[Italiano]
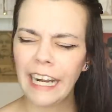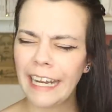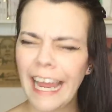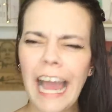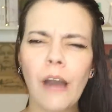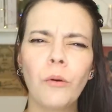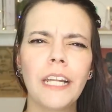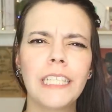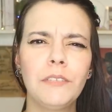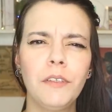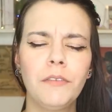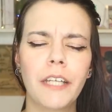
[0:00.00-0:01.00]
le augura
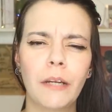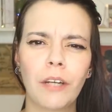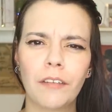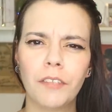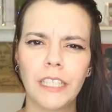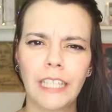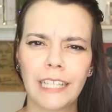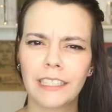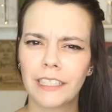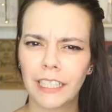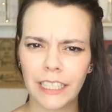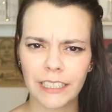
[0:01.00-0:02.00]
di vivere una
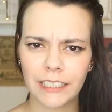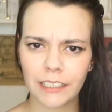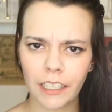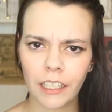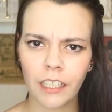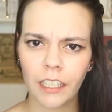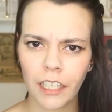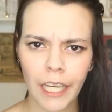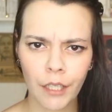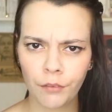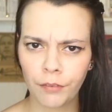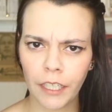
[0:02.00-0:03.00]
vita triste
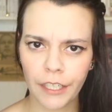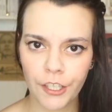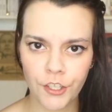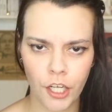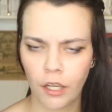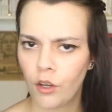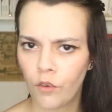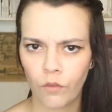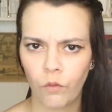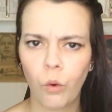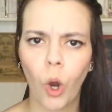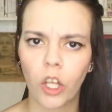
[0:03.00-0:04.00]
e infelice,
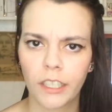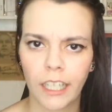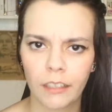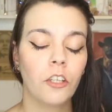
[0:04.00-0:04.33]
vuota.